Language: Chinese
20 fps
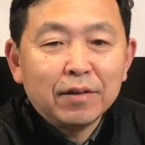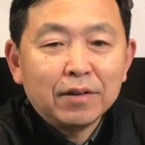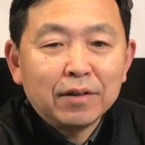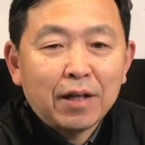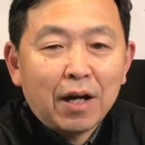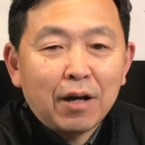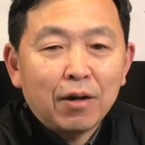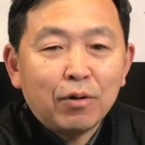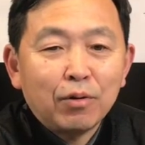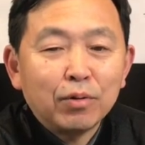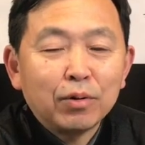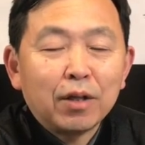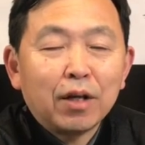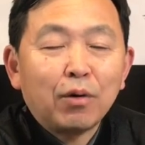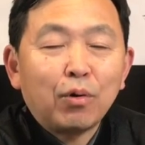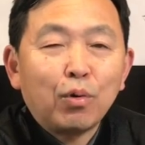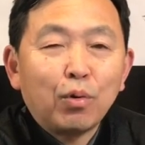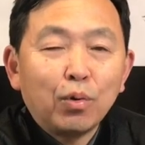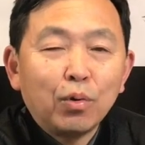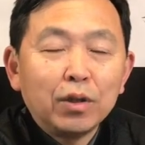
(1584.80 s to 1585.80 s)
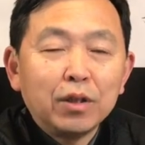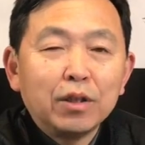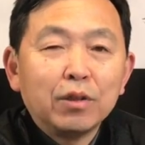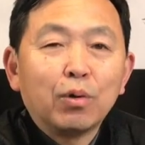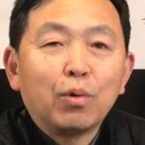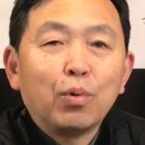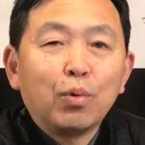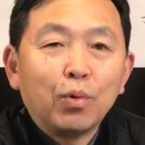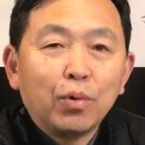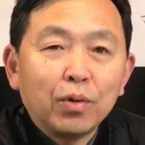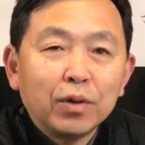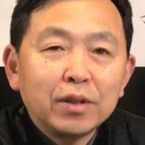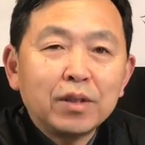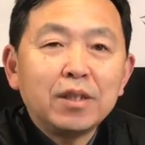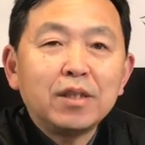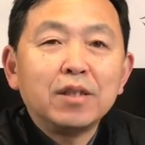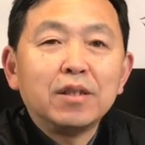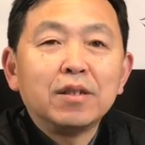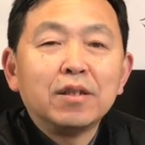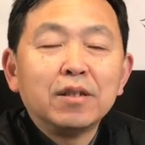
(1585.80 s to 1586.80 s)
然后呢活以活
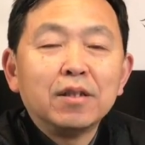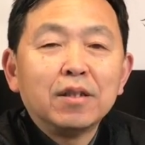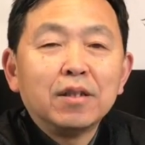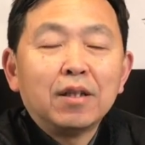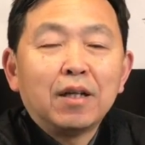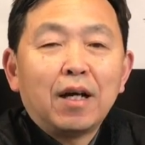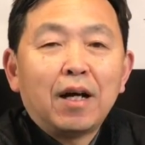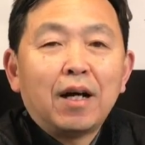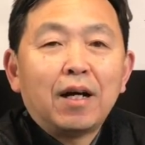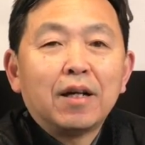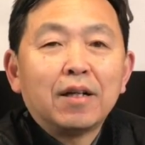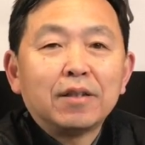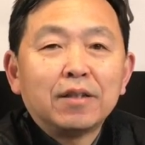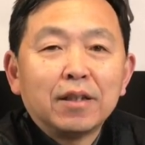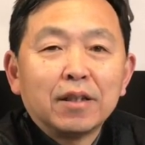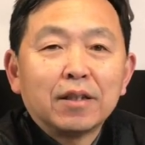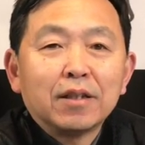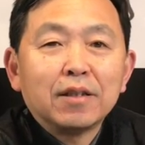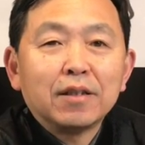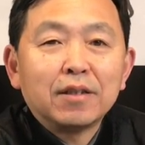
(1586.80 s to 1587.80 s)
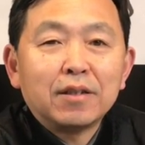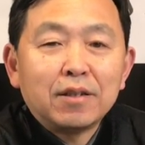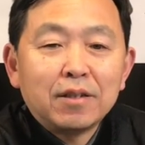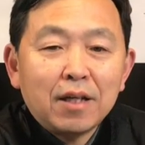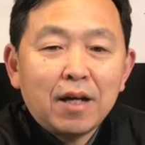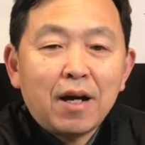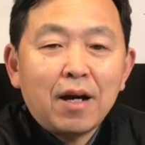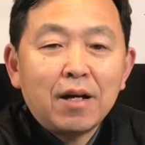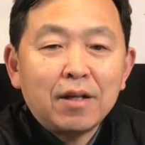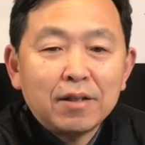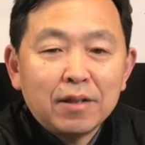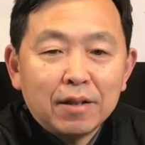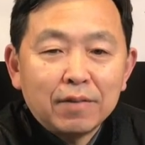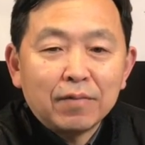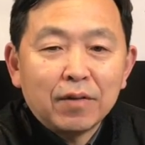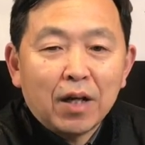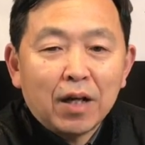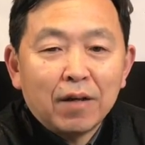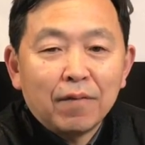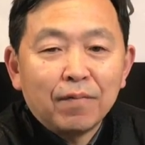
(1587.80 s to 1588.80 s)
祭啊这个家人
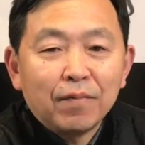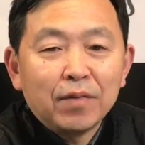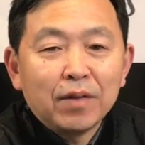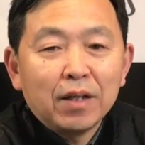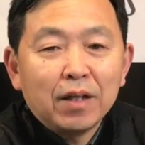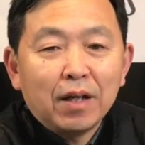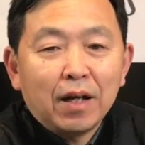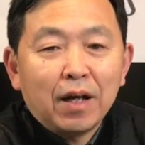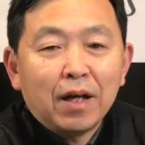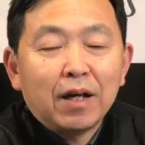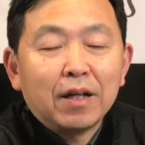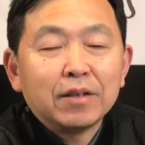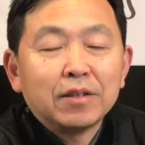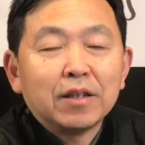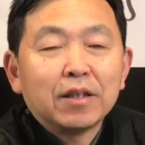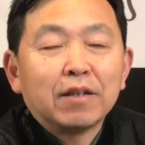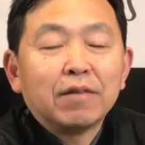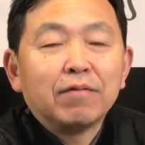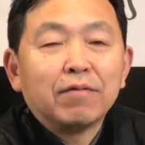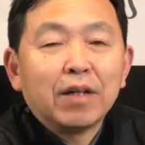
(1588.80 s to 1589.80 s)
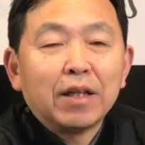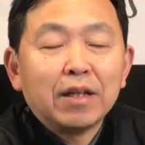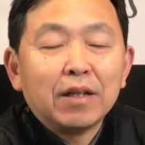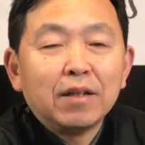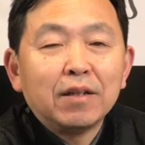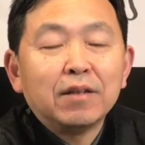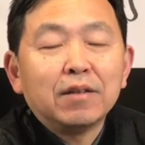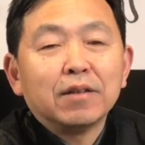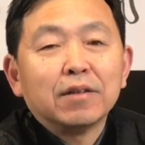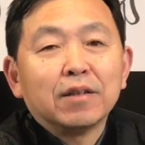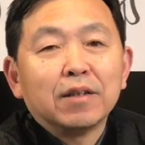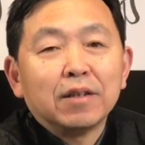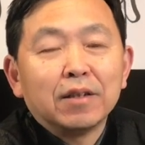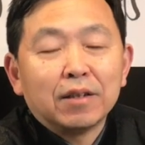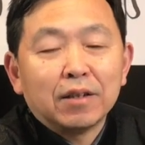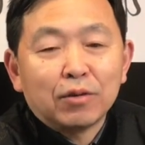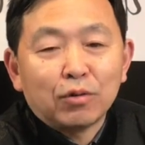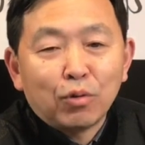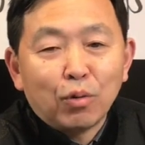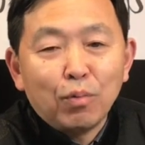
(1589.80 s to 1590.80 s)
啊啊这个为乐的
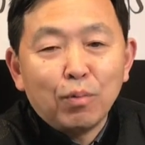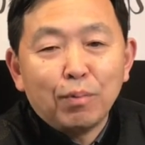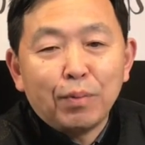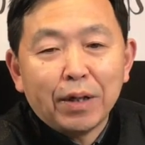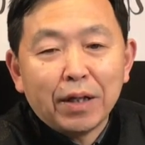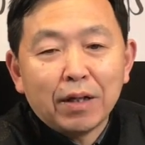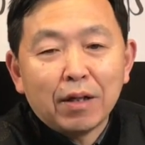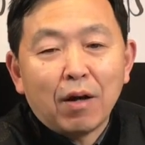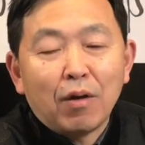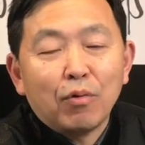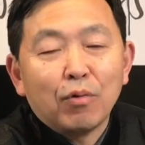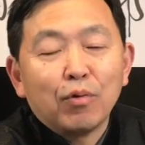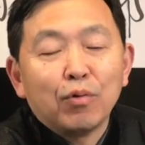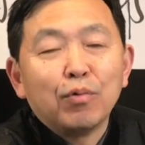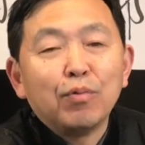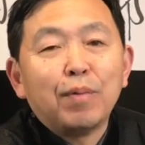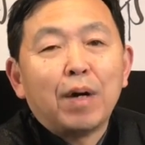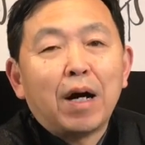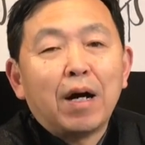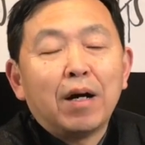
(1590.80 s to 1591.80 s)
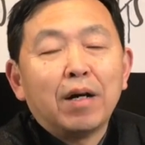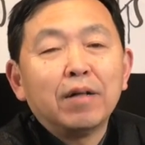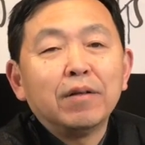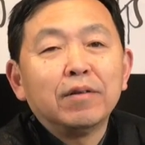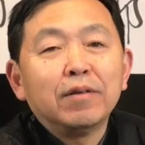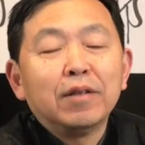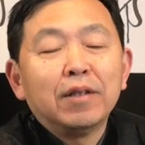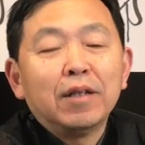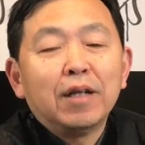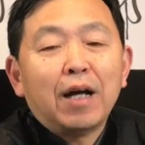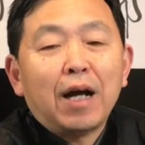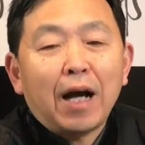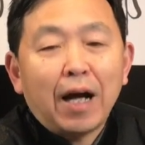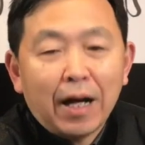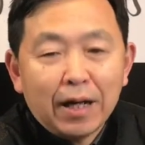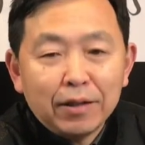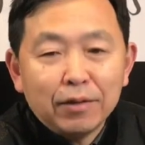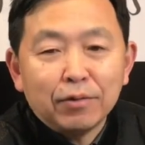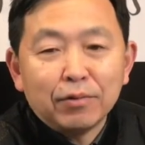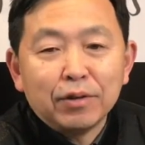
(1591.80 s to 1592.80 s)
一个东北老流氓，
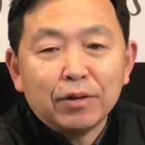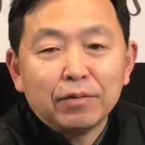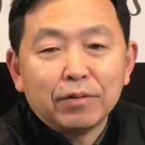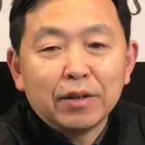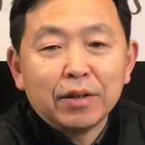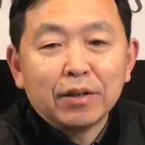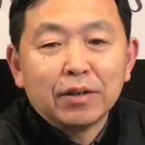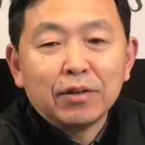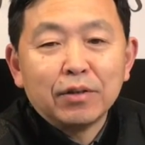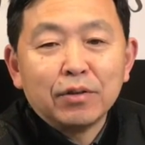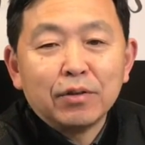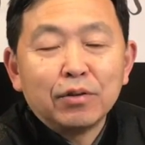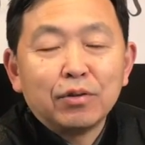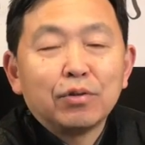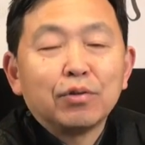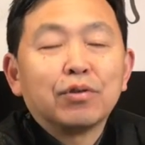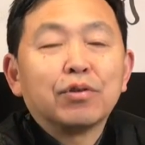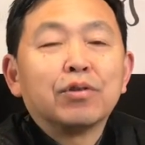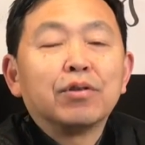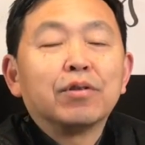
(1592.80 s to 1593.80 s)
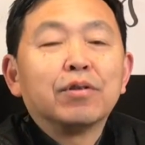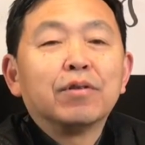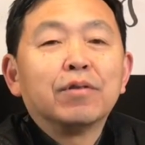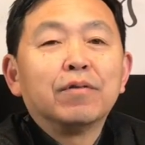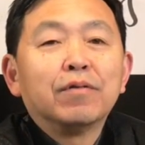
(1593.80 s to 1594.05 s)
还有一位呢就是